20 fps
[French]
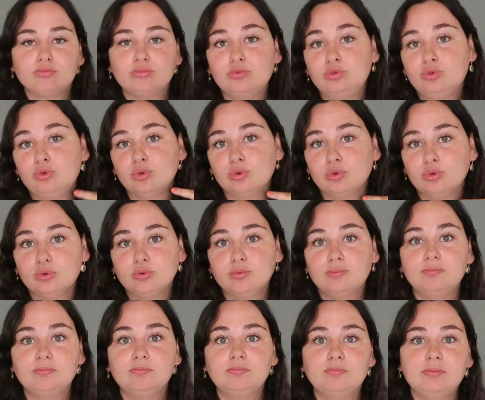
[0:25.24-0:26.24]
de
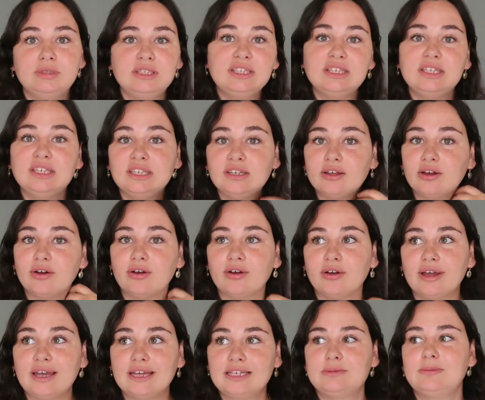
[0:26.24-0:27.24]
mini
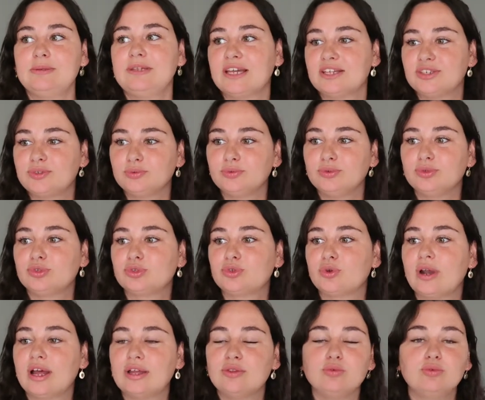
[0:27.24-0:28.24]
euh, explications de ce
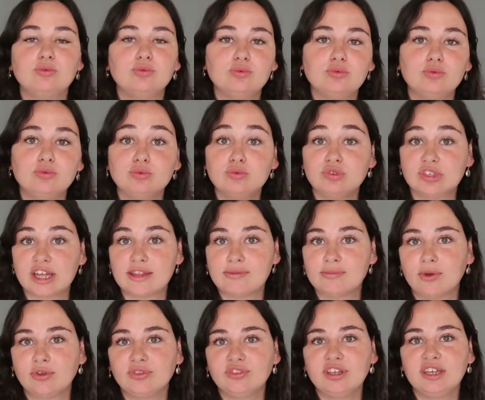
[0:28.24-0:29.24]
que la nounou nous a
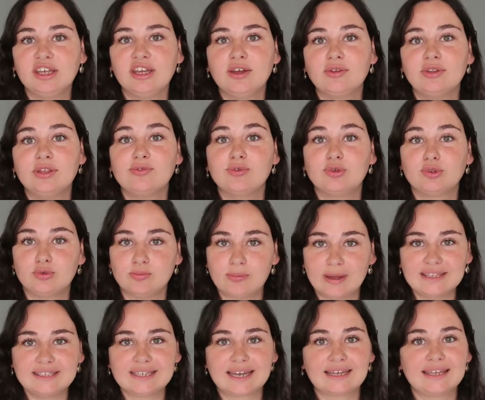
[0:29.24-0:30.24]
demandé au niveau du
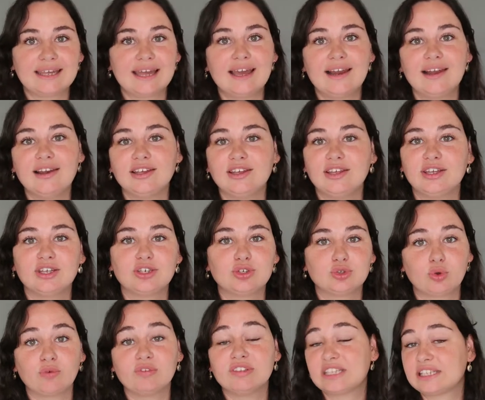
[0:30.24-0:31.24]
matériel et je
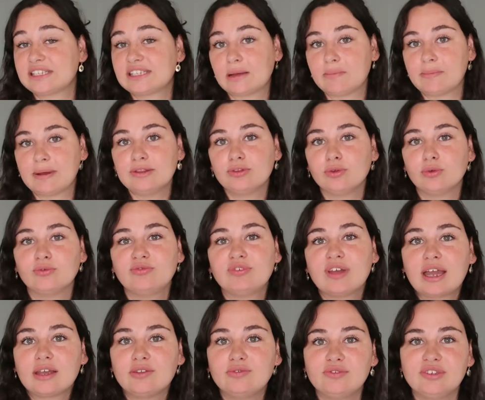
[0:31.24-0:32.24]
trouvais ça sympa de
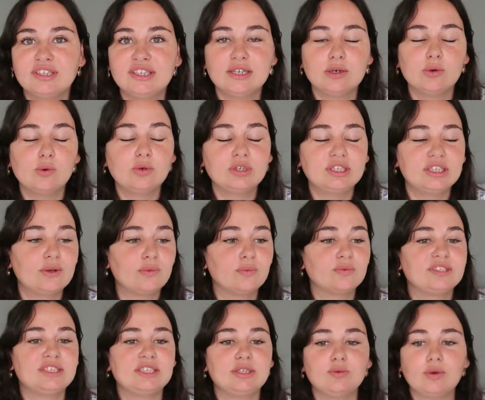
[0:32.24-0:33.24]
faire une vidéo qui
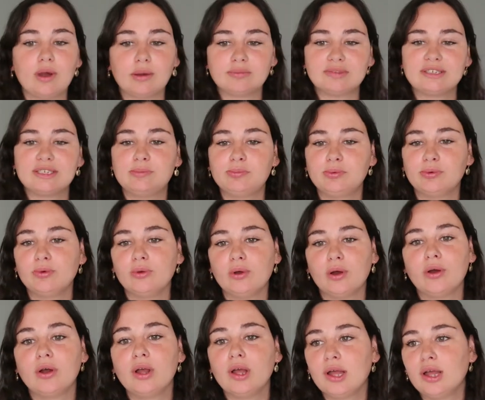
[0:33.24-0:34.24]
continue un petit peu euh,